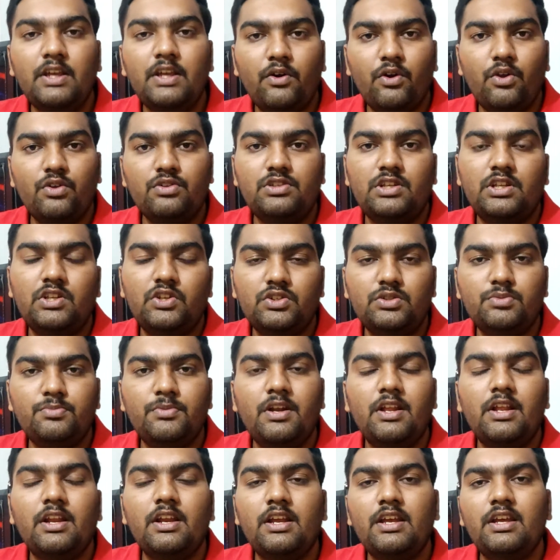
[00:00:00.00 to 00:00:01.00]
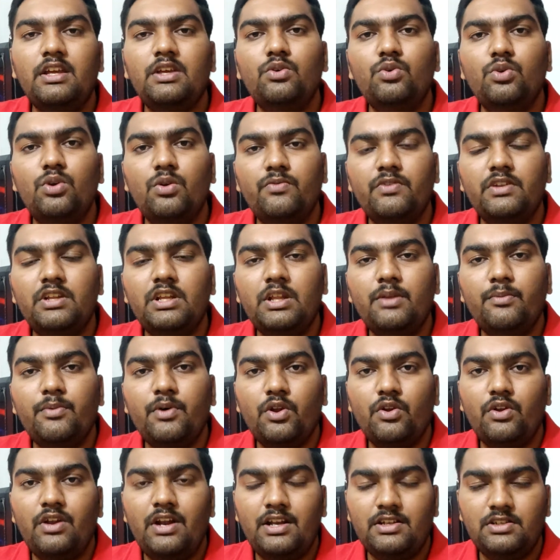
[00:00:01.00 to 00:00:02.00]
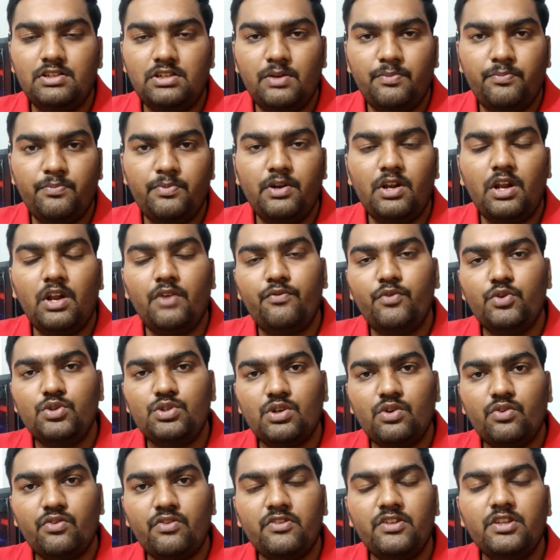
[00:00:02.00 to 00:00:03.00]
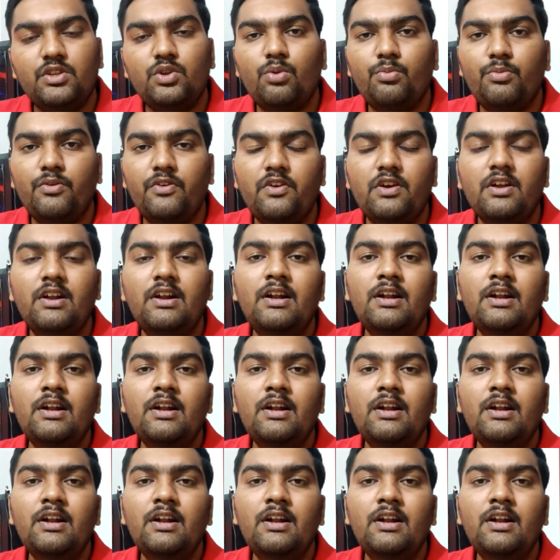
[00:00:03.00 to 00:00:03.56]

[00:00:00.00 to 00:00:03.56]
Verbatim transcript: எவ்வளோ சந்தோஷமான இருக்குது யூடியூப் வந்து இந்த மாதிரி நல்ல ஸ்டெப் நல்ல ஃபியூச்சர் கொண்டு வந்து ரொம்ப